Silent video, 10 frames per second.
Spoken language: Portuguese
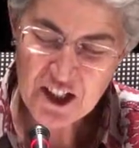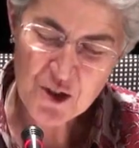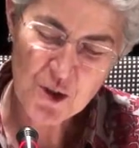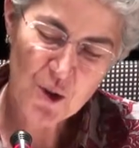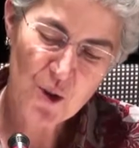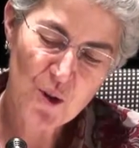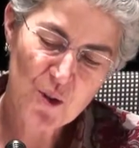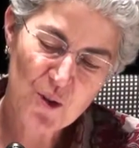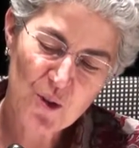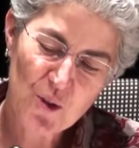queria só
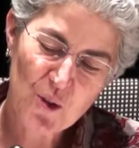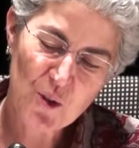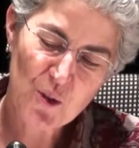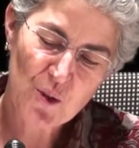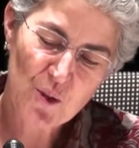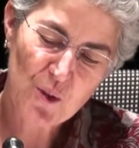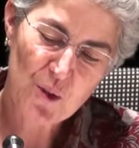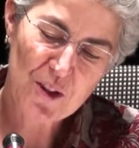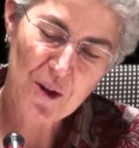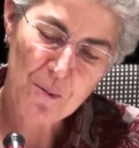
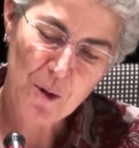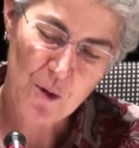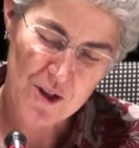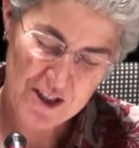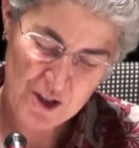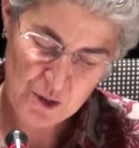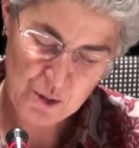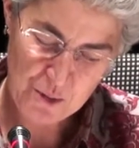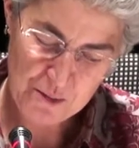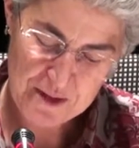contar uma coisa
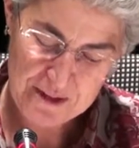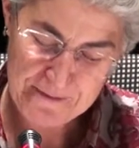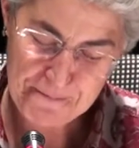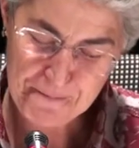sobre